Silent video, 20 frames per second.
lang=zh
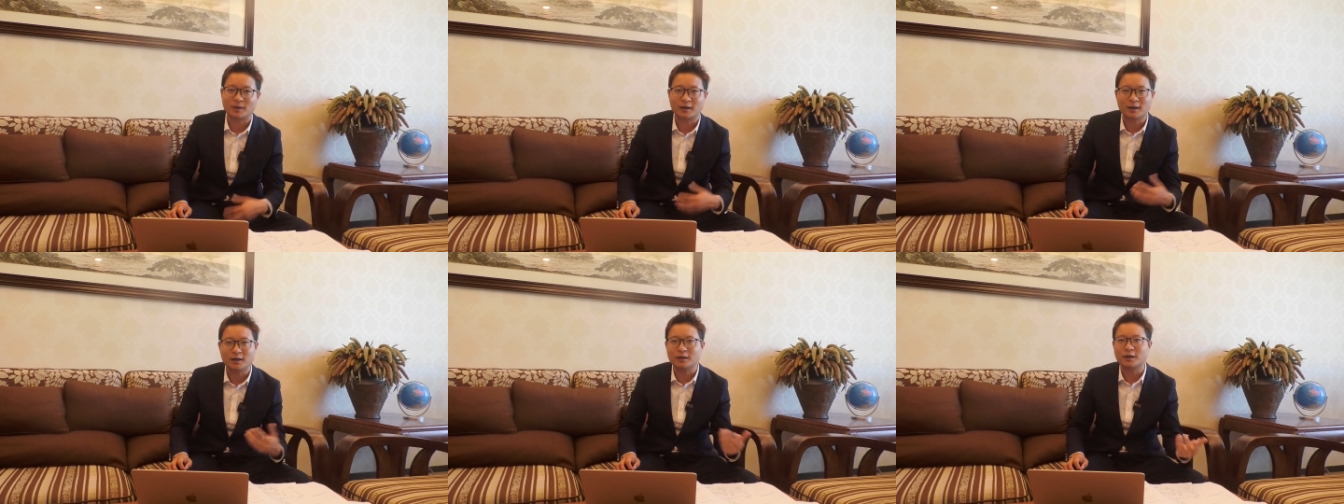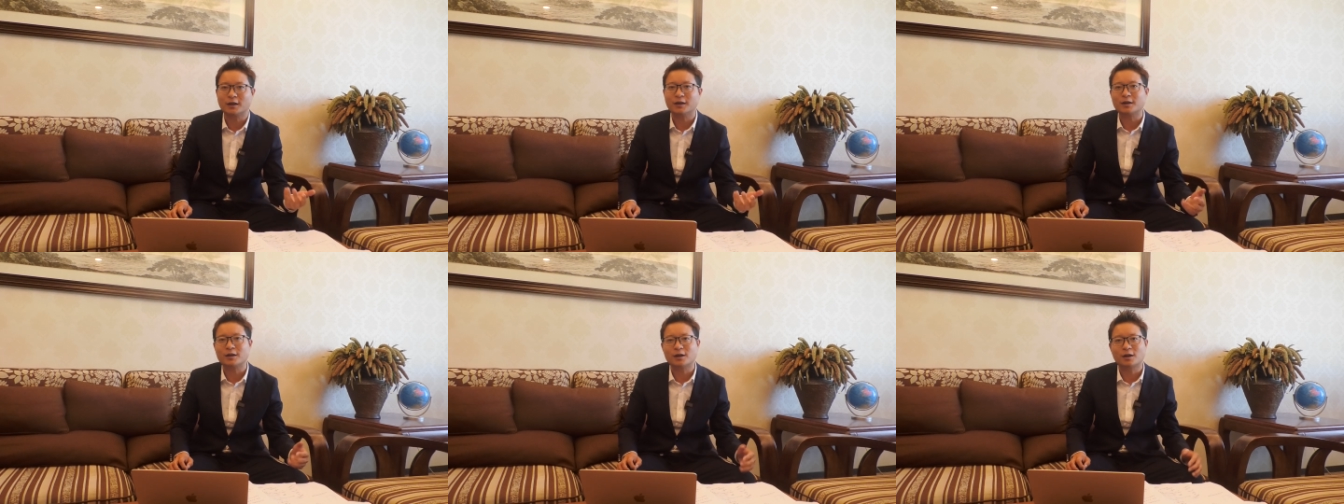什么，那
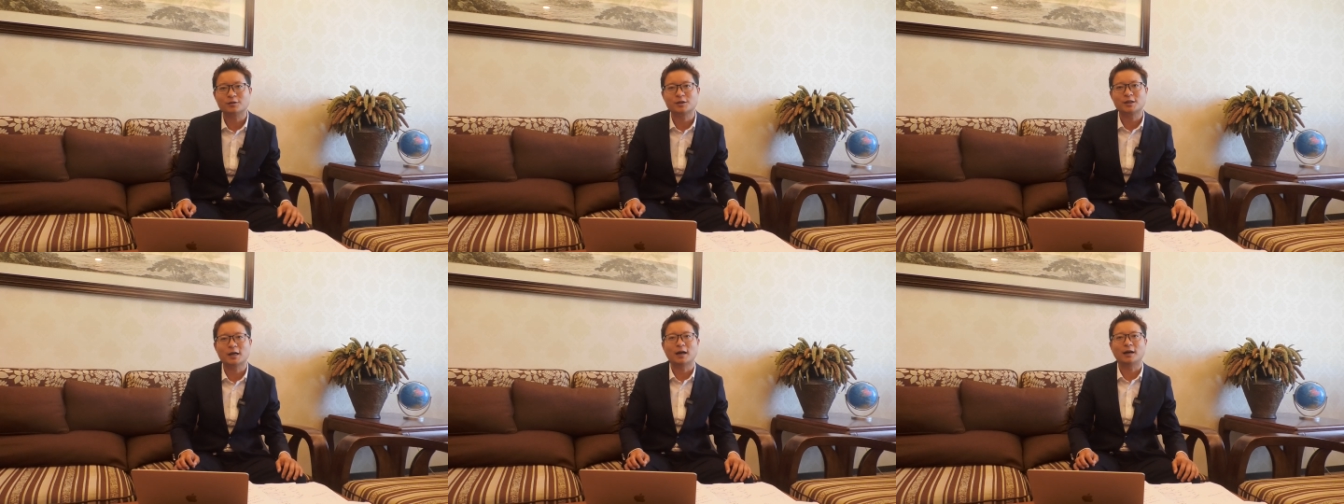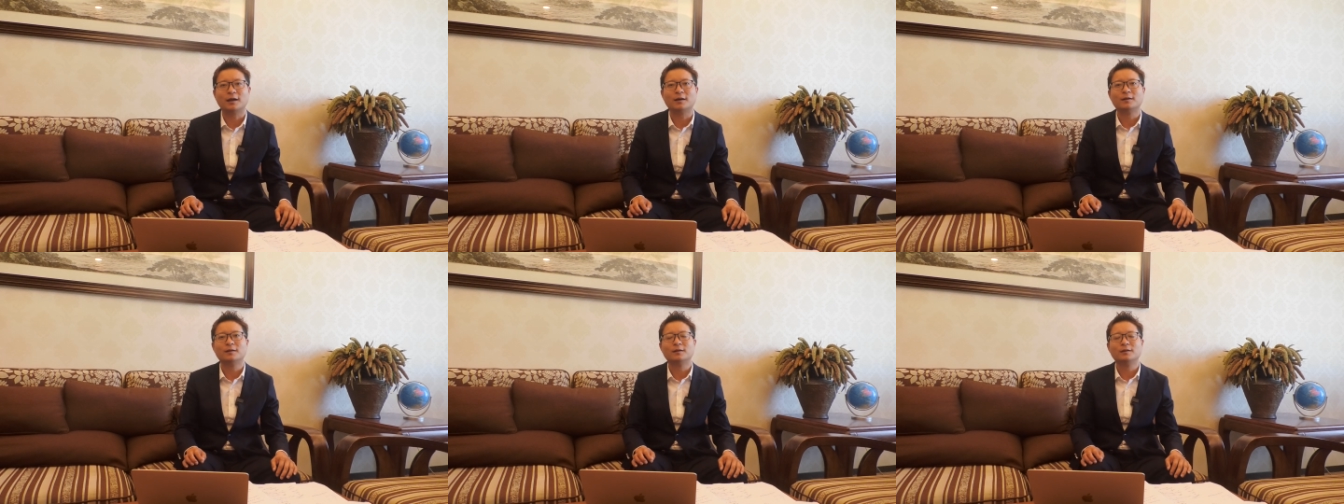你肯定要下，
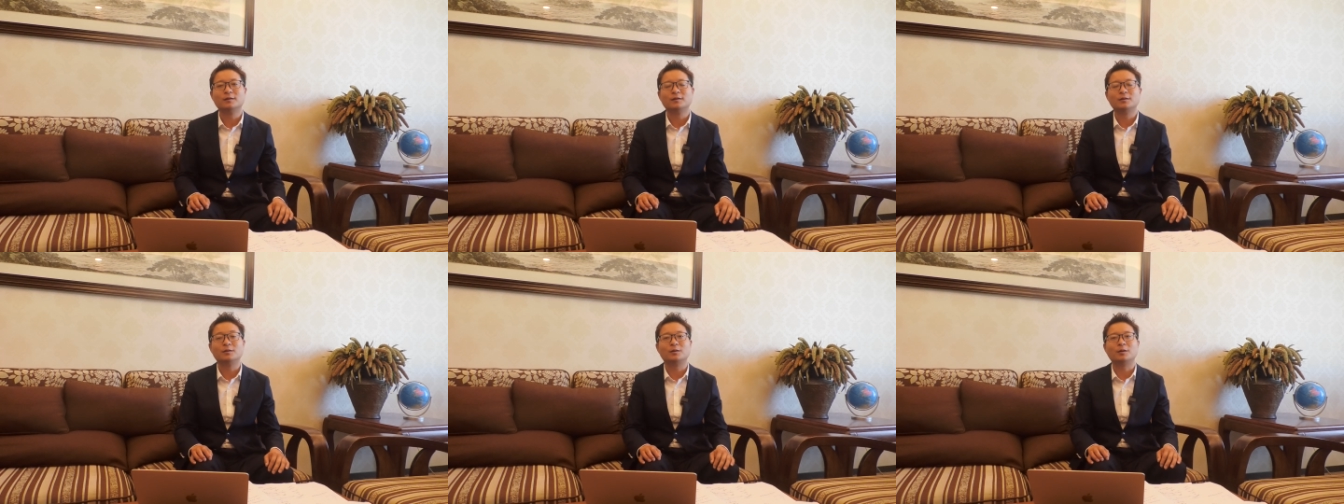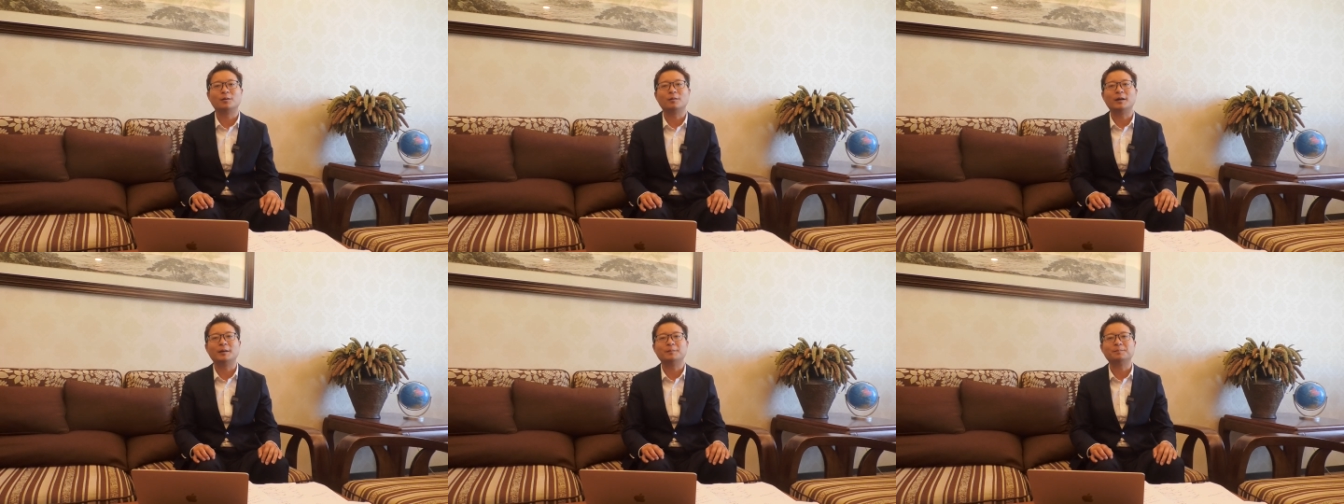了，
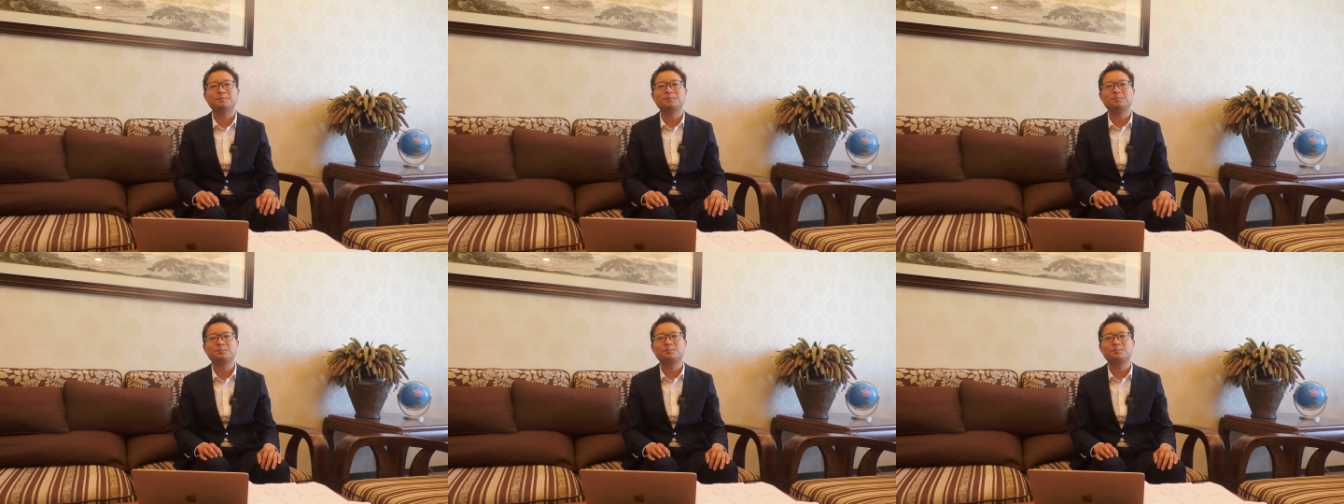对不对？